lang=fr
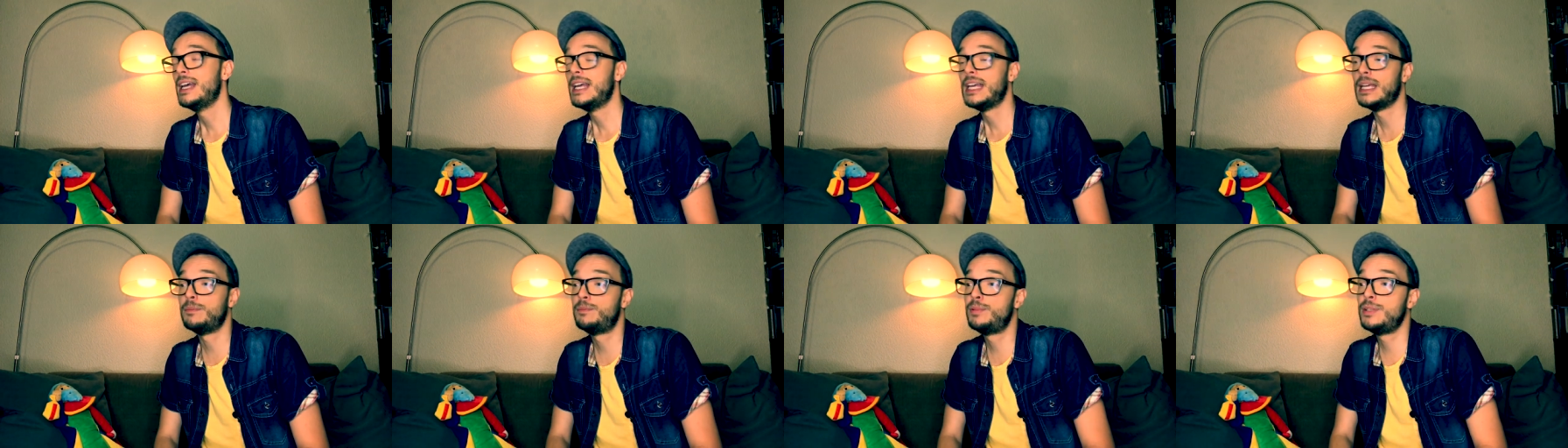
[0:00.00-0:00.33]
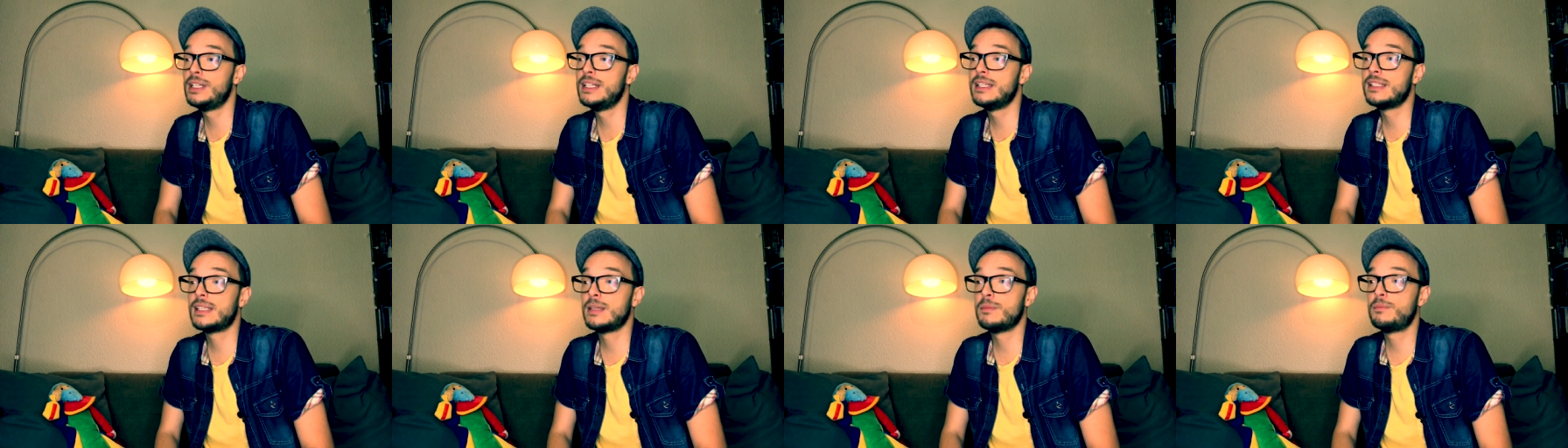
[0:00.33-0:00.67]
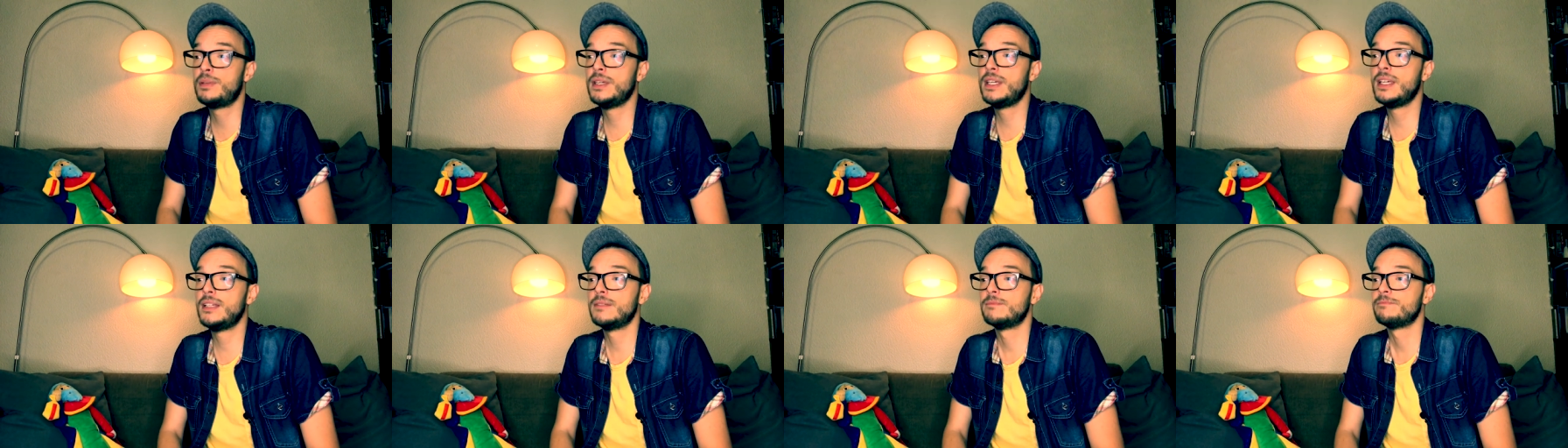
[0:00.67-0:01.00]
Et puis les
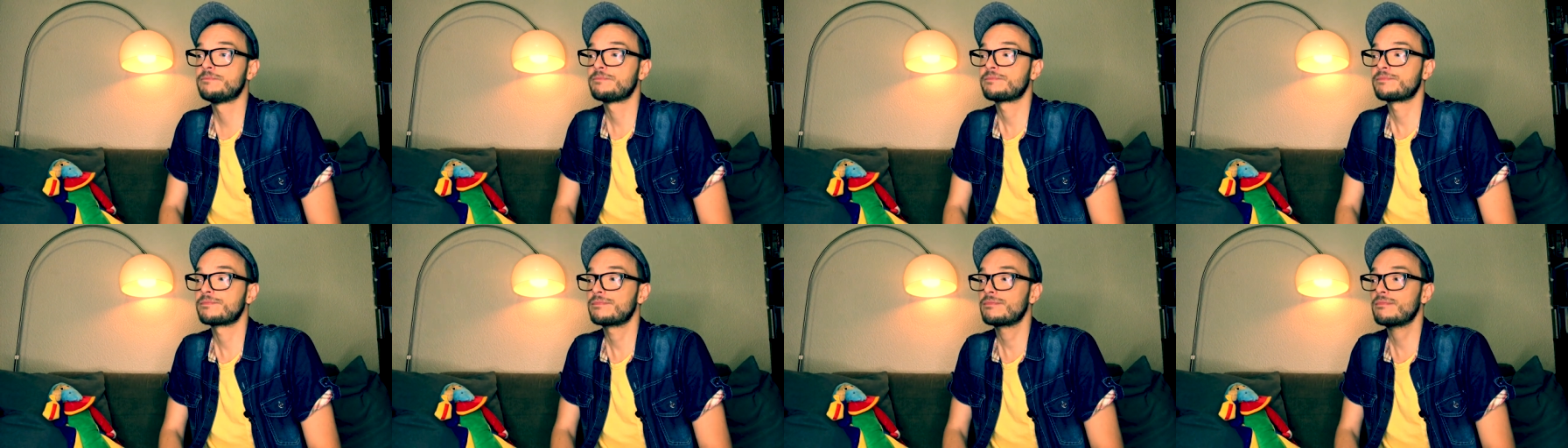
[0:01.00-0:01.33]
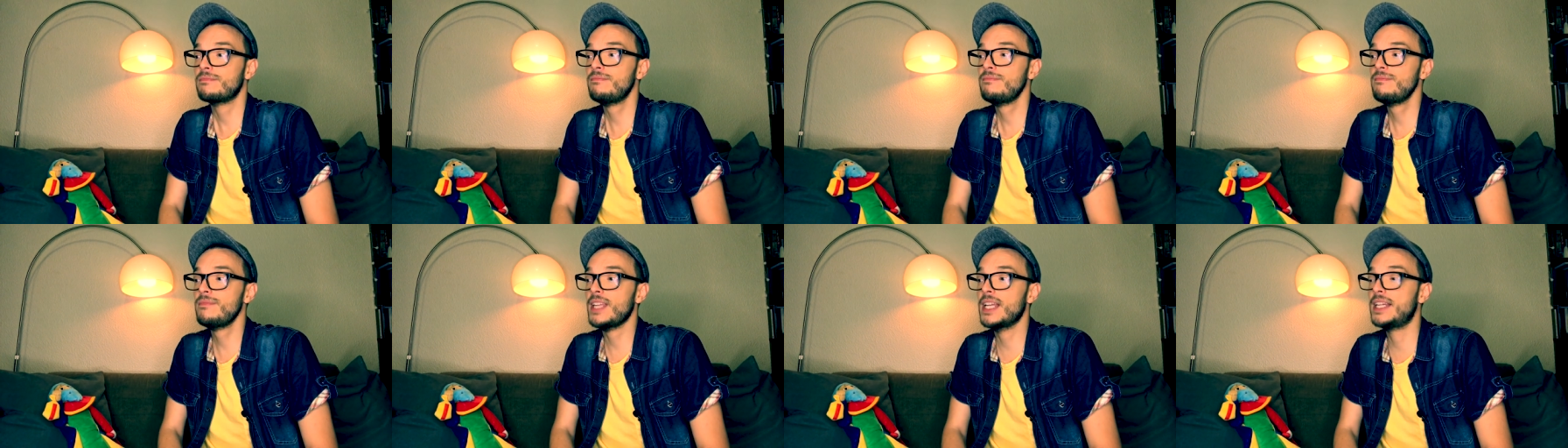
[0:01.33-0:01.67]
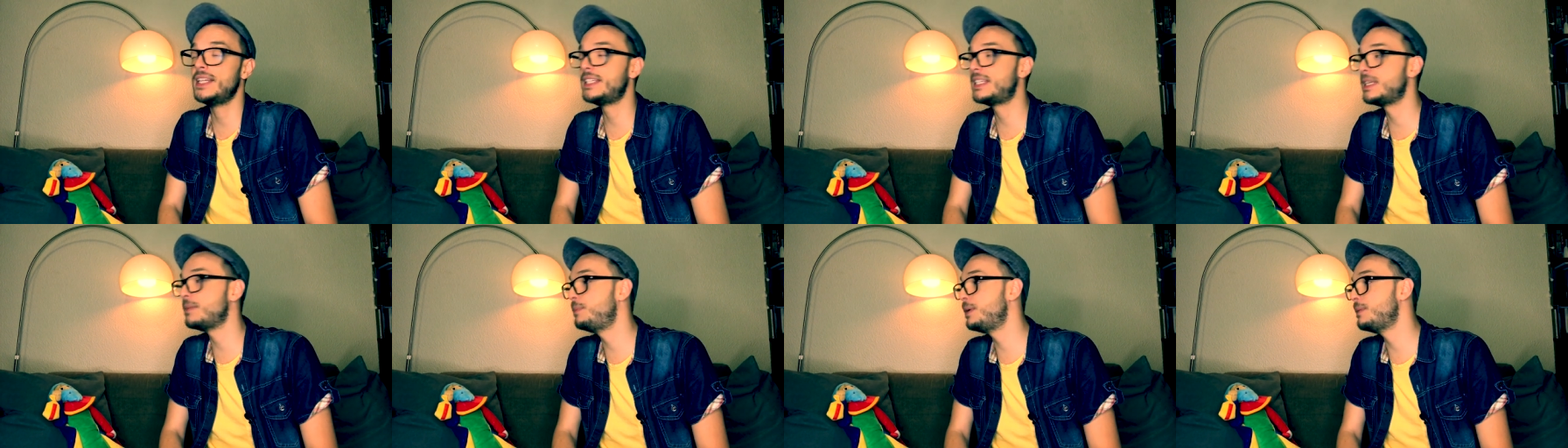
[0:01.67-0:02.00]
épées,
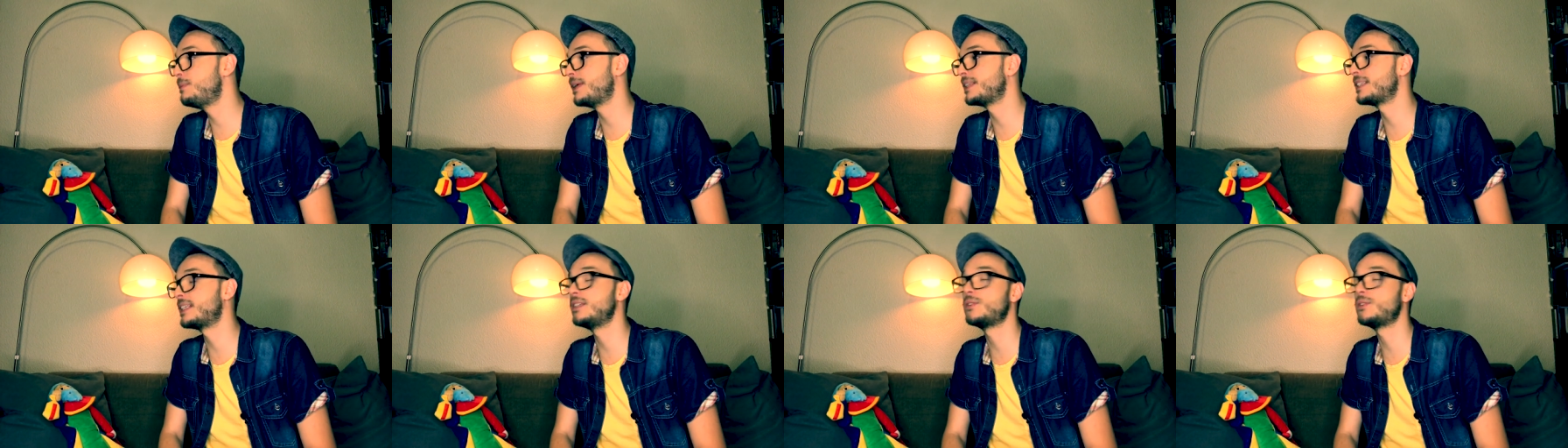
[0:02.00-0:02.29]
les épées parce